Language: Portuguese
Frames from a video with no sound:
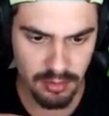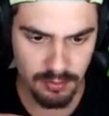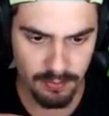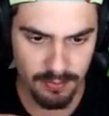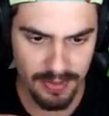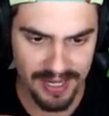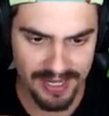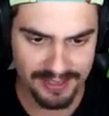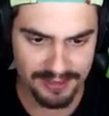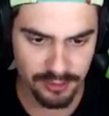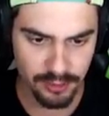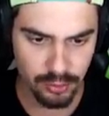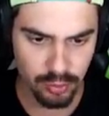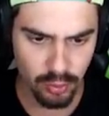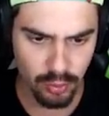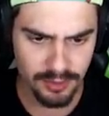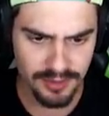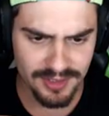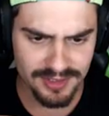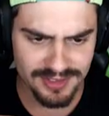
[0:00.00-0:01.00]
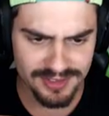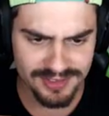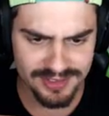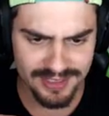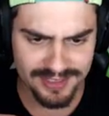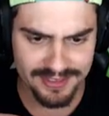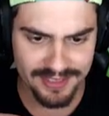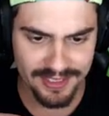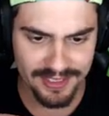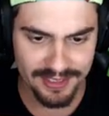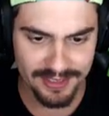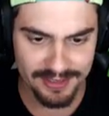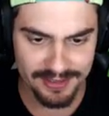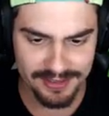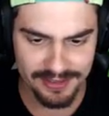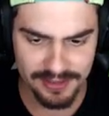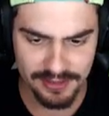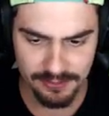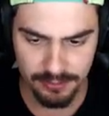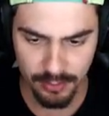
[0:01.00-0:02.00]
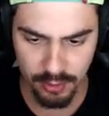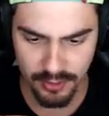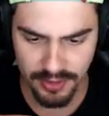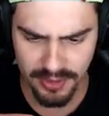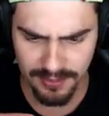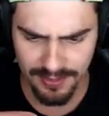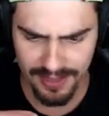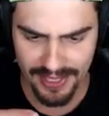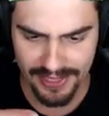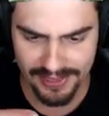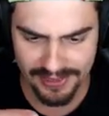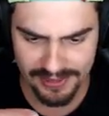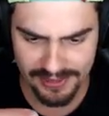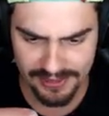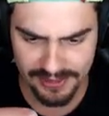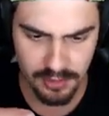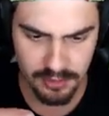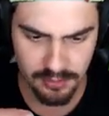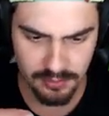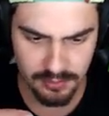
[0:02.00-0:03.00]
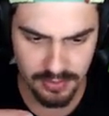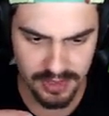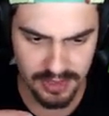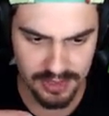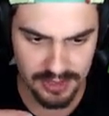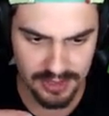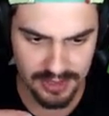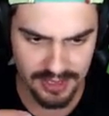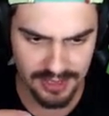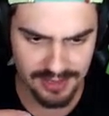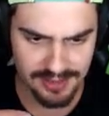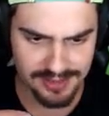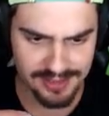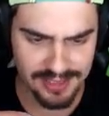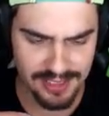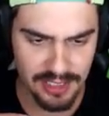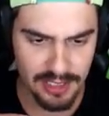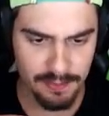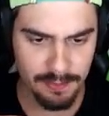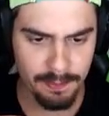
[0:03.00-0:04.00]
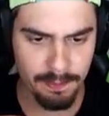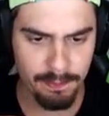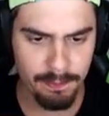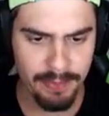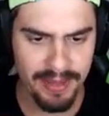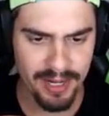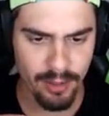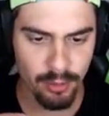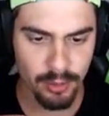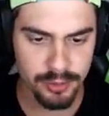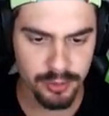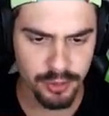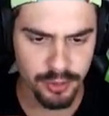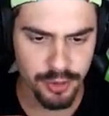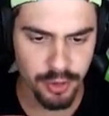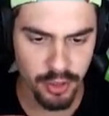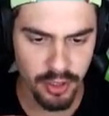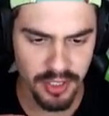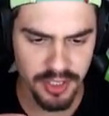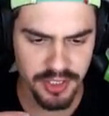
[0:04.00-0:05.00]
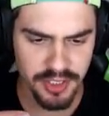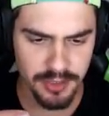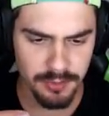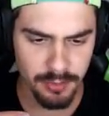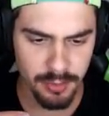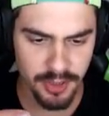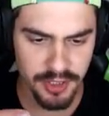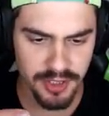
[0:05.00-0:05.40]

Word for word: Pega todas as letrinhas. Boa demais. Beleza. Pega outro George. Boa